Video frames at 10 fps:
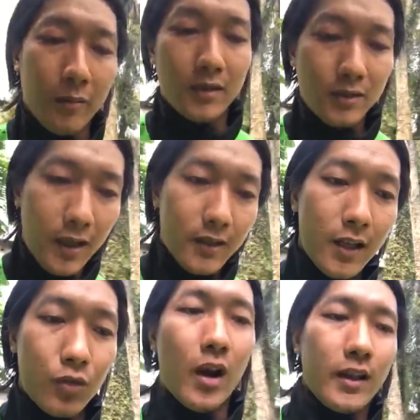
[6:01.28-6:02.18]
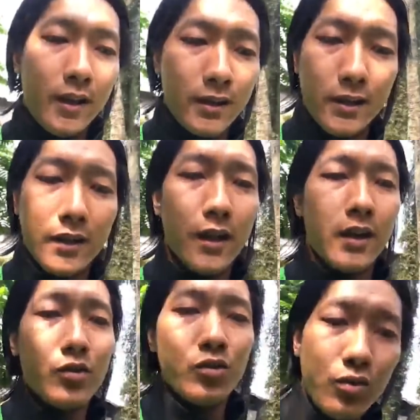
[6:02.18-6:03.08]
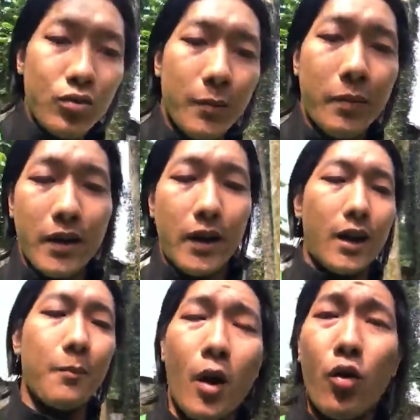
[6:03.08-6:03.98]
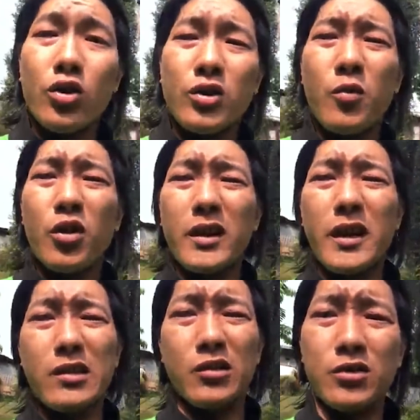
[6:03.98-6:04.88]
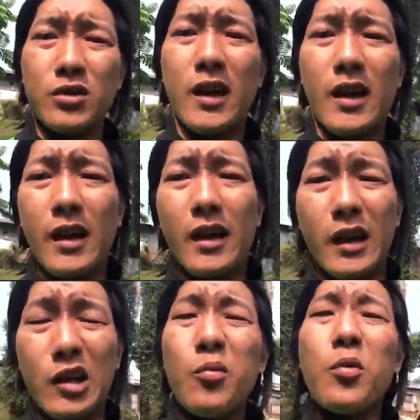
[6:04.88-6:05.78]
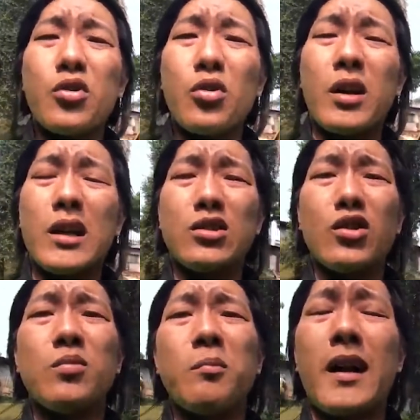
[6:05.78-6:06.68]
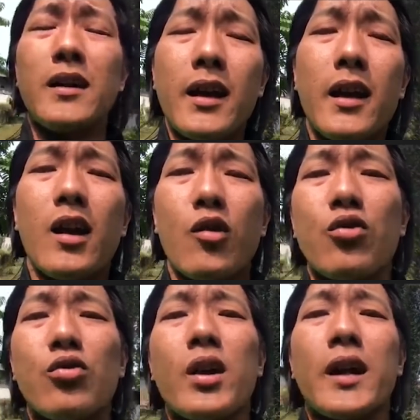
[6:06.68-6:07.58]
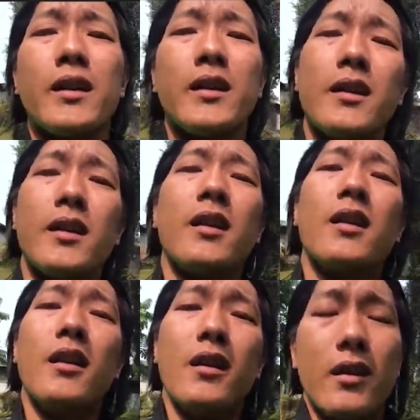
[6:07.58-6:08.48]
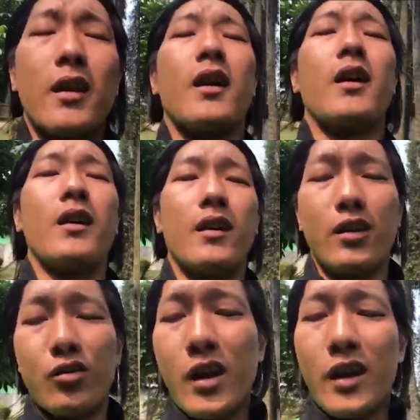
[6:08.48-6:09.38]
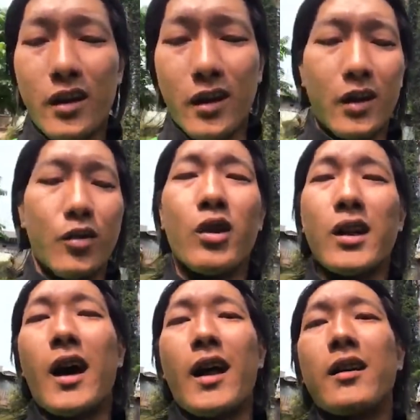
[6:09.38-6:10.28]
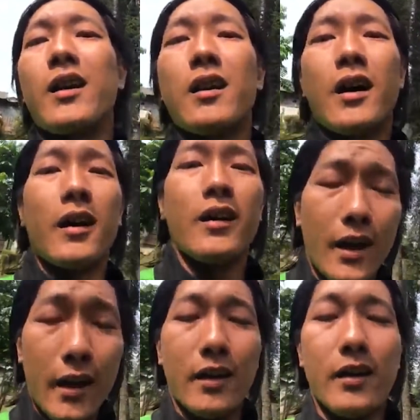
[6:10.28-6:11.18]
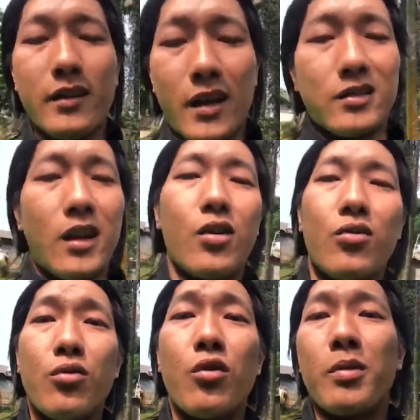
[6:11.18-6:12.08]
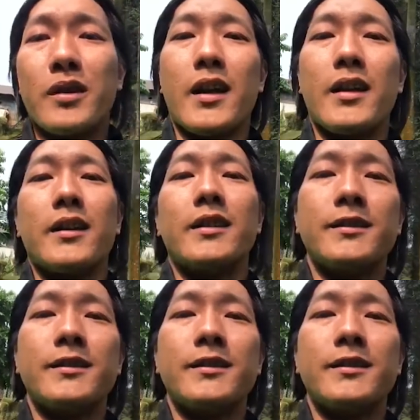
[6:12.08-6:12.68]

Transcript: meng-share satu ayat di sini yaitu seperti kata Paulus murid Yesus hidup untuk Kristus mati adalah keuntungan ya itu yang ingin gue tekankan dan yang selalu gue percaya